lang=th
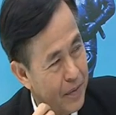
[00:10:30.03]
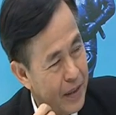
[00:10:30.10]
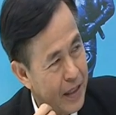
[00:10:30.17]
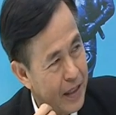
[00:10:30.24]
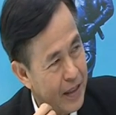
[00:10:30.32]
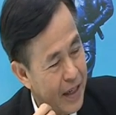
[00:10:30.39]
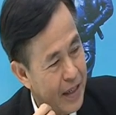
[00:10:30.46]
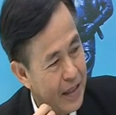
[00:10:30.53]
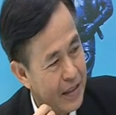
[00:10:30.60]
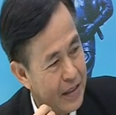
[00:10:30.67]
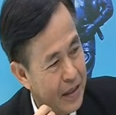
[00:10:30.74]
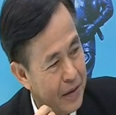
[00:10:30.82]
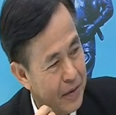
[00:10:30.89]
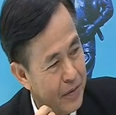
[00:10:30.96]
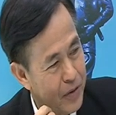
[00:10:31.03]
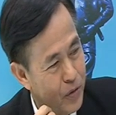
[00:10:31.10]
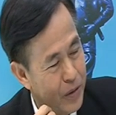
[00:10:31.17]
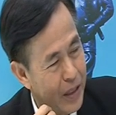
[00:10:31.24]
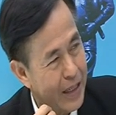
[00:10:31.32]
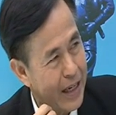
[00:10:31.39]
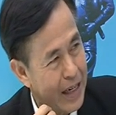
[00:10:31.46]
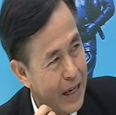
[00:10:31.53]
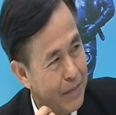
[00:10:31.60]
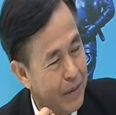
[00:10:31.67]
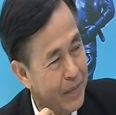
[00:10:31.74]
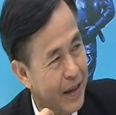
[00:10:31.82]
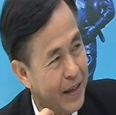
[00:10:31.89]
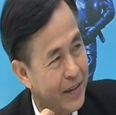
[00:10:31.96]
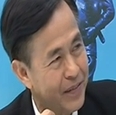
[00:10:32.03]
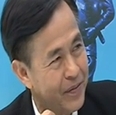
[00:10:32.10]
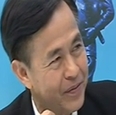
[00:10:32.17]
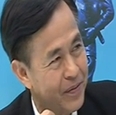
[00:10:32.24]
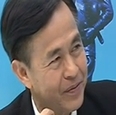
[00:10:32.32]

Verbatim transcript: ประเทศไทยจะอยู่ในฐานะแบบไหน